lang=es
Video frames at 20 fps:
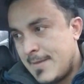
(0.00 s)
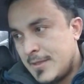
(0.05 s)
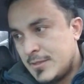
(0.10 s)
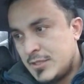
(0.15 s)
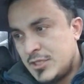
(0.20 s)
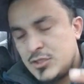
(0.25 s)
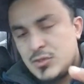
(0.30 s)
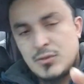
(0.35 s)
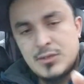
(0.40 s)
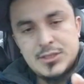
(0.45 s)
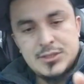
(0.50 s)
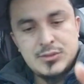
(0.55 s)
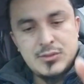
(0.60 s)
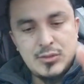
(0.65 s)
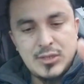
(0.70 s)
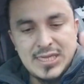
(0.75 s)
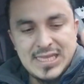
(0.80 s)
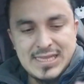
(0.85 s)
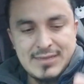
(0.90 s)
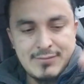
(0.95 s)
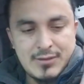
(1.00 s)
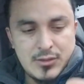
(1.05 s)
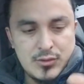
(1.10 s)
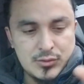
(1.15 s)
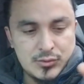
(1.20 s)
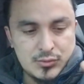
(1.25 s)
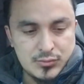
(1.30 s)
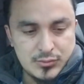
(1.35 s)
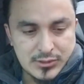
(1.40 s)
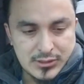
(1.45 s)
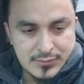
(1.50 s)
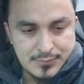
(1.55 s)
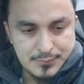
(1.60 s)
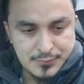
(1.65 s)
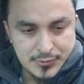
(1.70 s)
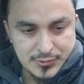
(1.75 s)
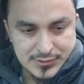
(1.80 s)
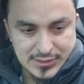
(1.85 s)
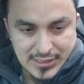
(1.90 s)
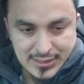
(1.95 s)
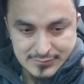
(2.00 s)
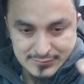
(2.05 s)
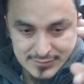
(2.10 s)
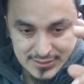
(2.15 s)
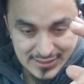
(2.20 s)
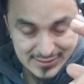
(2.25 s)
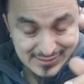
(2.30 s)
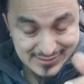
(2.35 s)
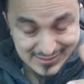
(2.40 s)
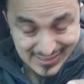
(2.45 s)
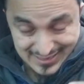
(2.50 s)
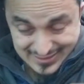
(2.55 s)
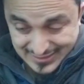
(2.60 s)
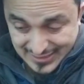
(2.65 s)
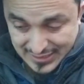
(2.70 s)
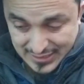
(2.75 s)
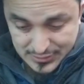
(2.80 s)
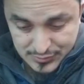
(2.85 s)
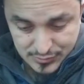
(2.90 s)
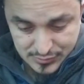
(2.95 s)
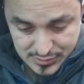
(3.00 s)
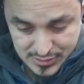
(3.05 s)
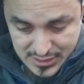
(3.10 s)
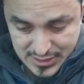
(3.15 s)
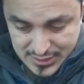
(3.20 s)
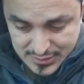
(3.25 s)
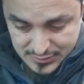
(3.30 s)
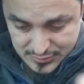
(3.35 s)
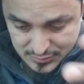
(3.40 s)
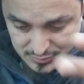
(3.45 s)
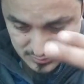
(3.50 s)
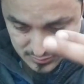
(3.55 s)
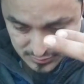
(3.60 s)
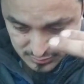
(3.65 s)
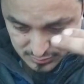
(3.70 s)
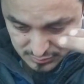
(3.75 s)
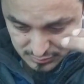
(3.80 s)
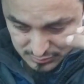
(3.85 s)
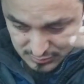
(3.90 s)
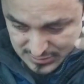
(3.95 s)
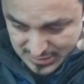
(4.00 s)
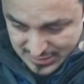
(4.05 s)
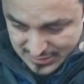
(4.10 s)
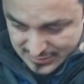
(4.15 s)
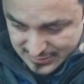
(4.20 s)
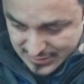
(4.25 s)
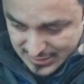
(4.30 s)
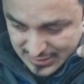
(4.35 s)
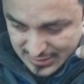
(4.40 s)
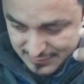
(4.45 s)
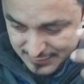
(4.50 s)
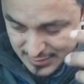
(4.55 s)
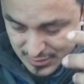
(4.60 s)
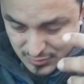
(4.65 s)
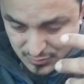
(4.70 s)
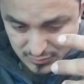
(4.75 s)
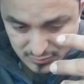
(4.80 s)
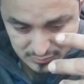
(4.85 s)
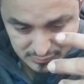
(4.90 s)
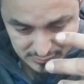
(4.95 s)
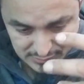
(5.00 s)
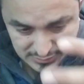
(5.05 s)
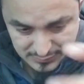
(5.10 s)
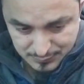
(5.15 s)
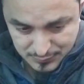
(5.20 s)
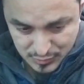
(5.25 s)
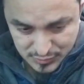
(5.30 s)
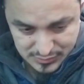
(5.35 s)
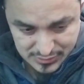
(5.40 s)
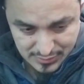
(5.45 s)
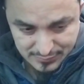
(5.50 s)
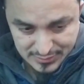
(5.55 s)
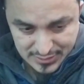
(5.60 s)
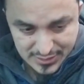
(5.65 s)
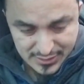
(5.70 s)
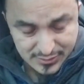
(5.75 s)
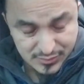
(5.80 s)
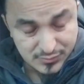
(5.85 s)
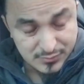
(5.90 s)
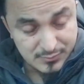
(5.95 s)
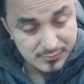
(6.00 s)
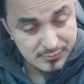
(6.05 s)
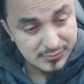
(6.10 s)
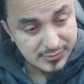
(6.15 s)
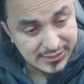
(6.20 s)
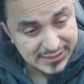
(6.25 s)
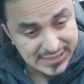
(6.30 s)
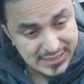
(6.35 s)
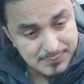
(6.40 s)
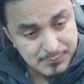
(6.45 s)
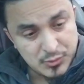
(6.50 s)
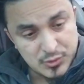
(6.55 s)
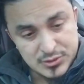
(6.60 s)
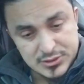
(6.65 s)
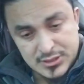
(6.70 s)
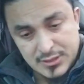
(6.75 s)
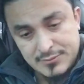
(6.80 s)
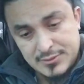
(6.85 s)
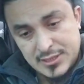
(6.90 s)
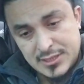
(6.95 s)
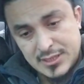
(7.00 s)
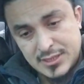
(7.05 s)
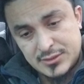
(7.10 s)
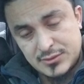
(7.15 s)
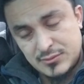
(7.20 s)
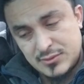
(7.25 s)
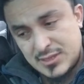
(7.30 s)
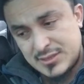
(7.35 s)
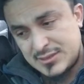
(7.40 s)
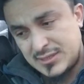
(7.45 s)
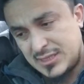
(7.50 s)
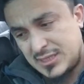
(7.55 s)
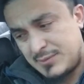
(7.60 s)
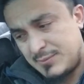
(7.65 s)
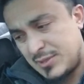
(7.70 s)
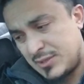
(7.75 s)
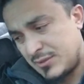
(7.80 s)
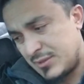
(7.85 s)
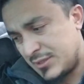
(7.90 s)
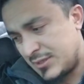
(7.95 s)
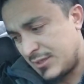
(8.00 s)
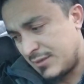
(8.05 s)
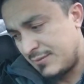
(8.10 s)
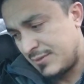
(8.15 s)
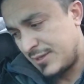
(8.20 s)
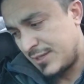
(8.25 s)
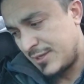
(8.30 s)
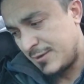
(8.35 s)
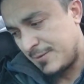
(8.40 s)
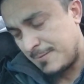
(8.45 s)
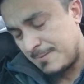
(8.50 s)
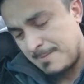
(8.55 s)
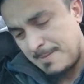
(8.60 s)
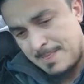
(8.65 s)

Dicho esto, queda bajo tu, o sea, ya aclarándote esto, ya queda bajo responsabilidad, responsabilidad tuya seguir viendo este video.